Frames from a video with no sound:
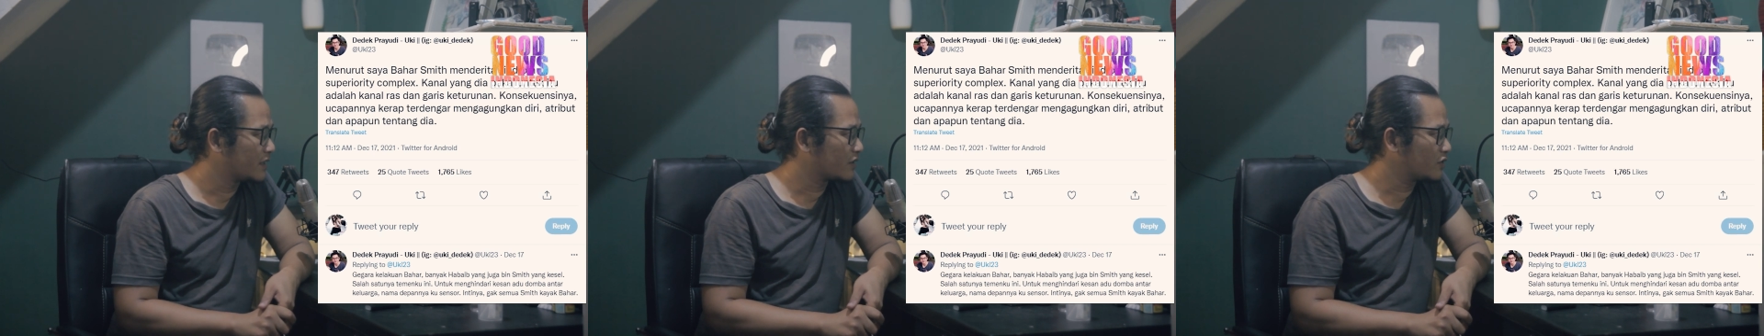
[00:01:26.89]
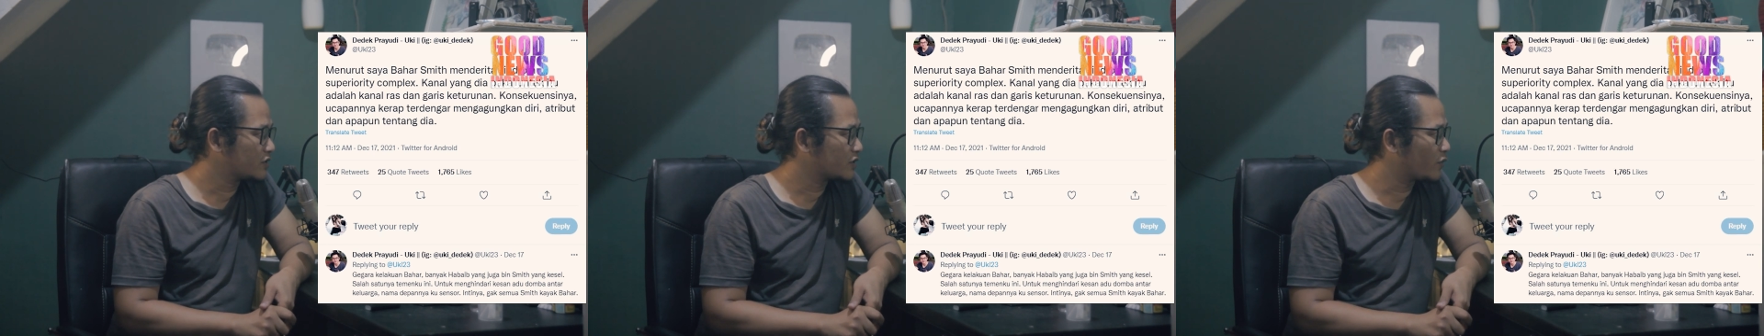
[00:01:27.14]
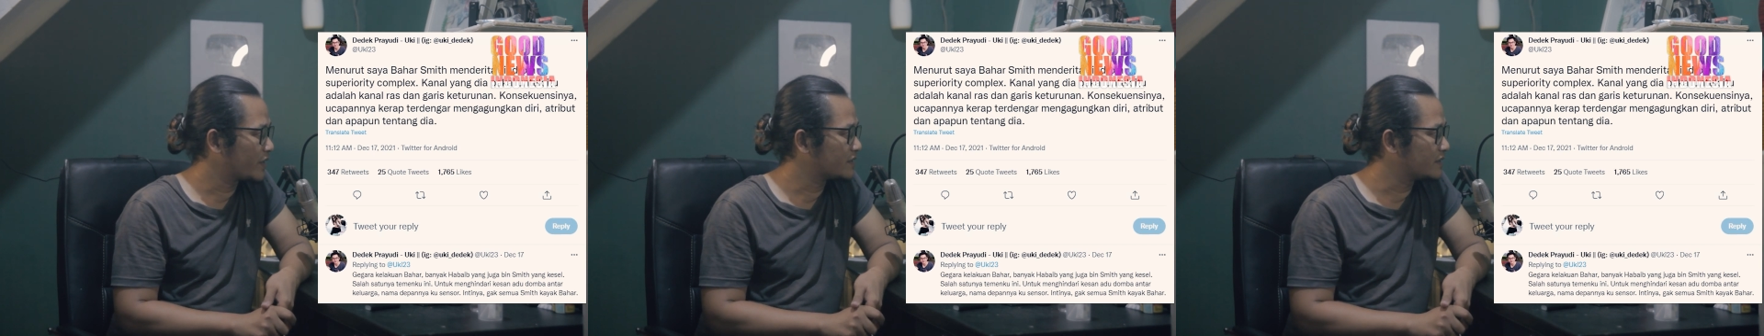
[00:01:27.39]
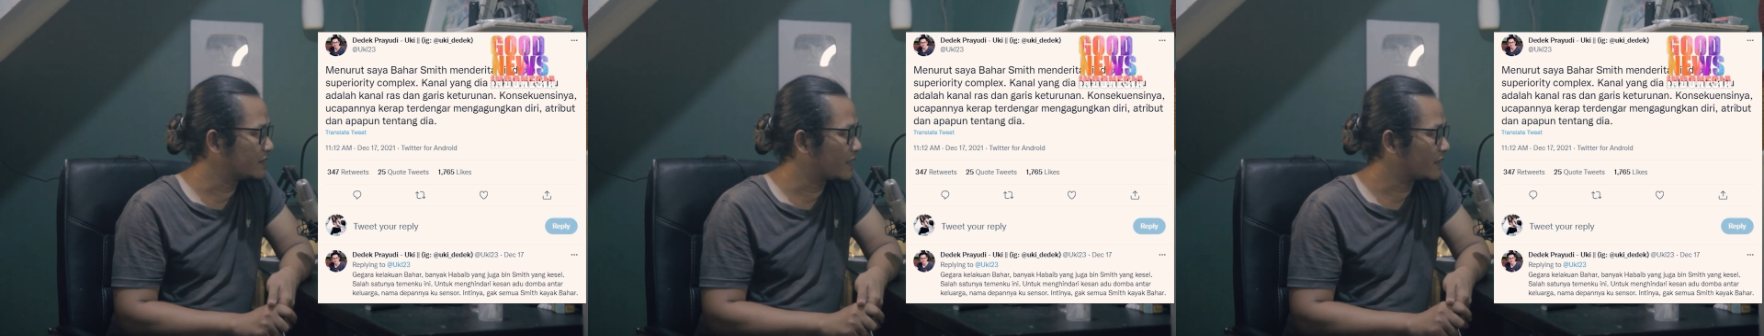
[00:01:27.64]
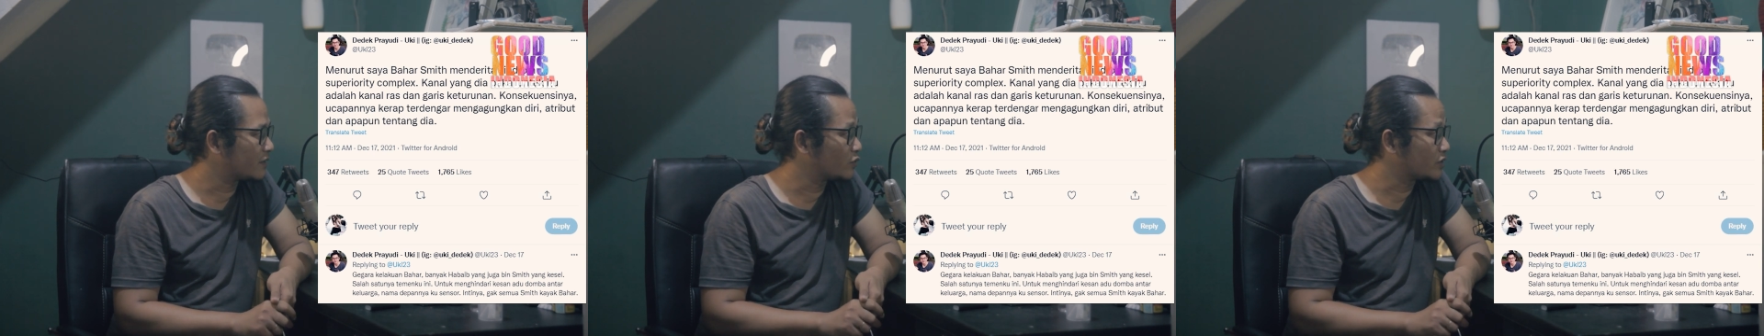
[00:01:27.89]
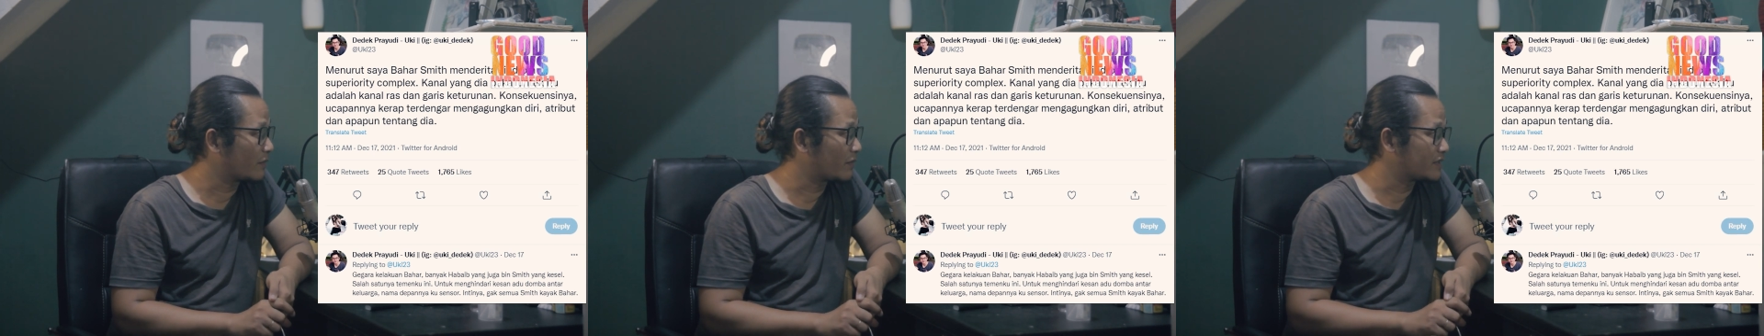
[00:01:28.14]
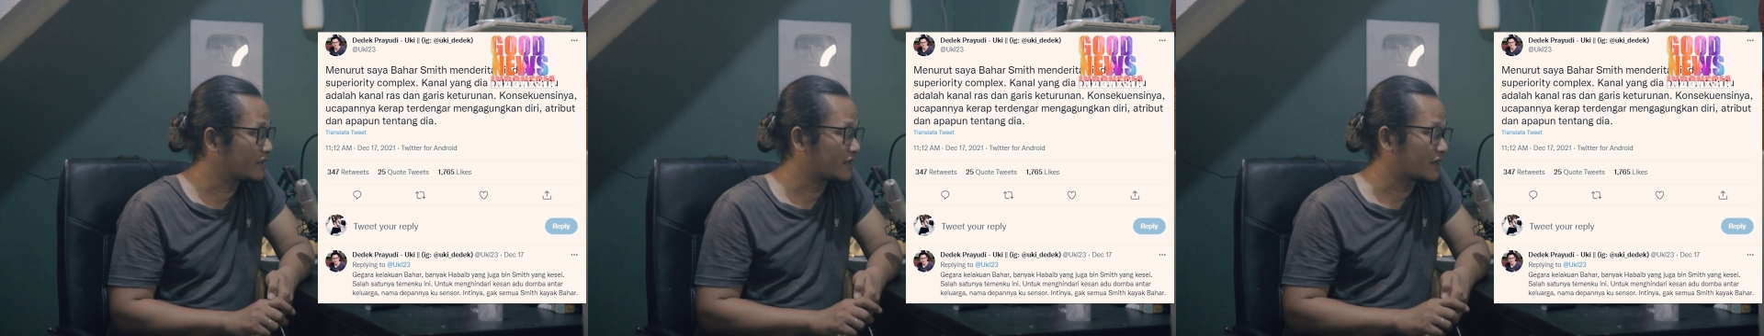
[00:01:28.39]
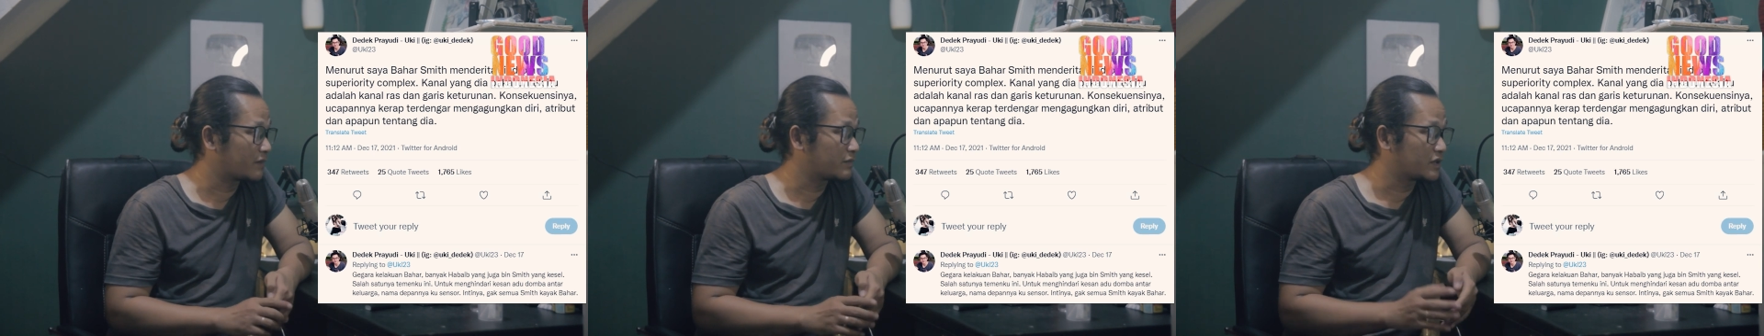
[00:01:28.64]
Konsekuensinya, ucapannya
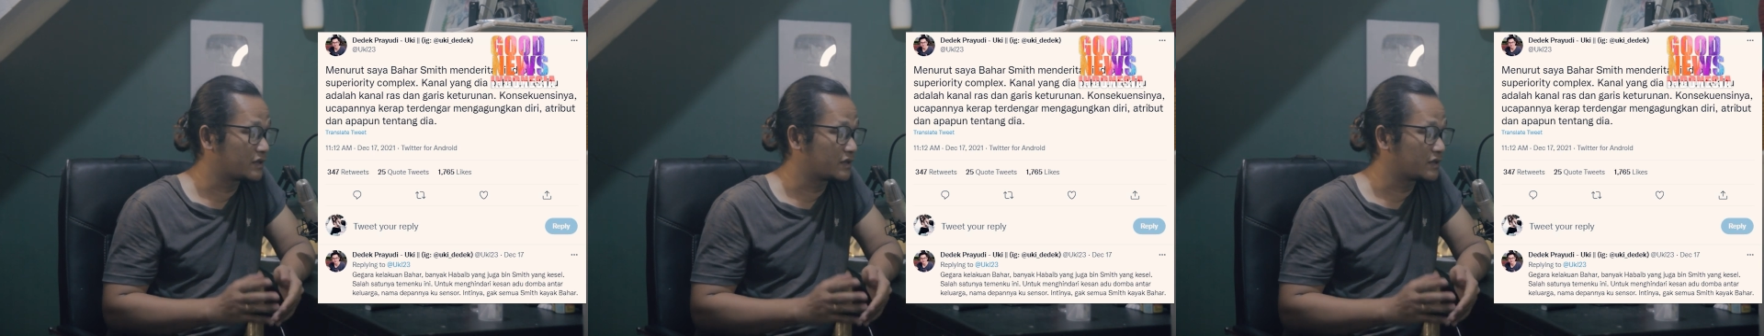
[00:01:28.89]
kerap